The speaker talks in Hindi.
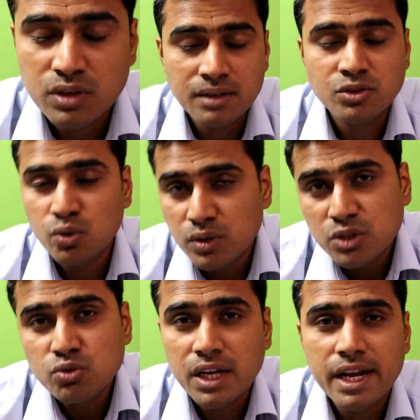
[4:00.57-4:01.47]
जो
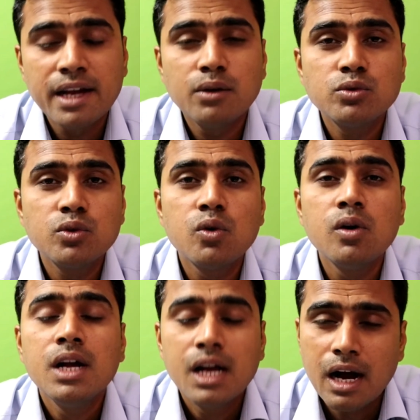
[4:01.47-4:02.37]
यूज़र है उनको
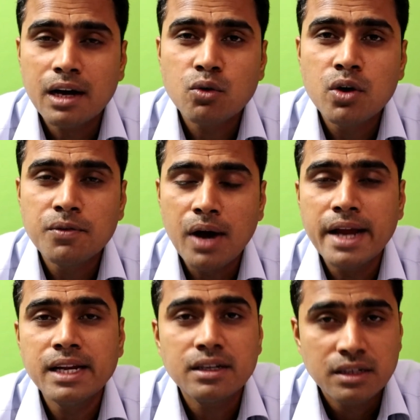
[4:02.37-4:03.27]
अगर कोई
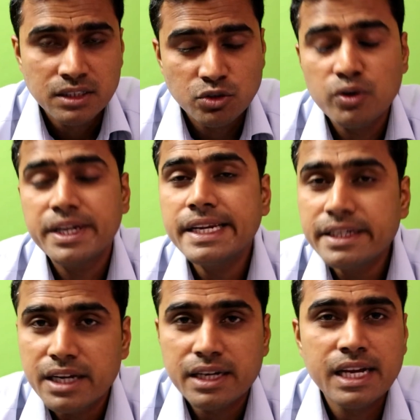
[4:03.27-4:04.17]
फाइल जो
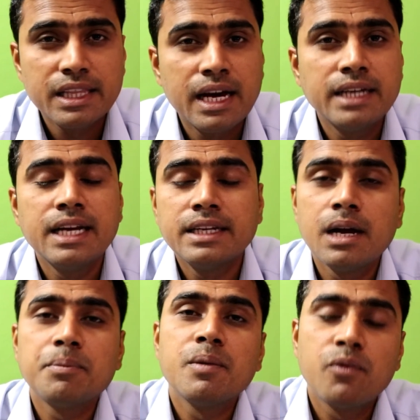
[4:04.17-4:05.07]
डिलीट कर गया था यानी
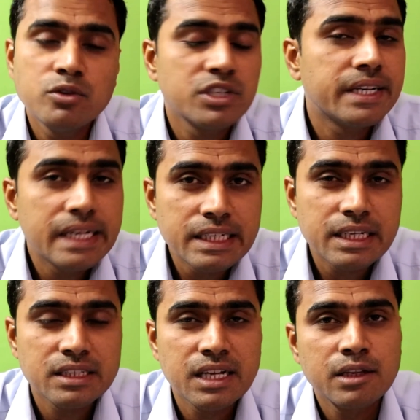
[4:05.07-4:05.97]
अपने फ़ोन से डिलीट
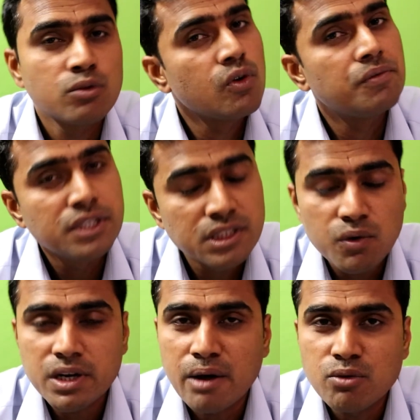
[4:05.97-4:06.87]
कर दिया था उनको फिर से वो
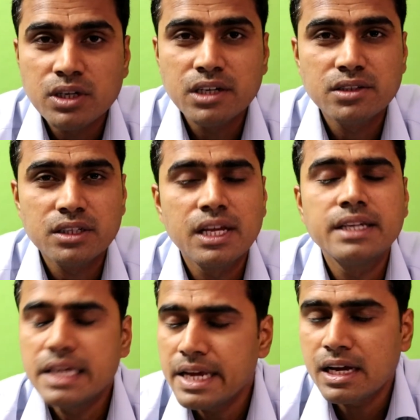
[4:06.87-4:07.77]
डाउनलोड कर सकते हैं
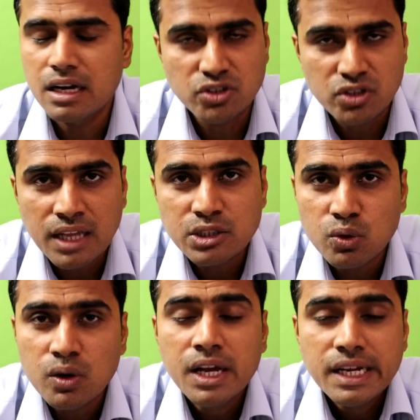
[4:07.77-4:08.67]
ये एक अच्छा जो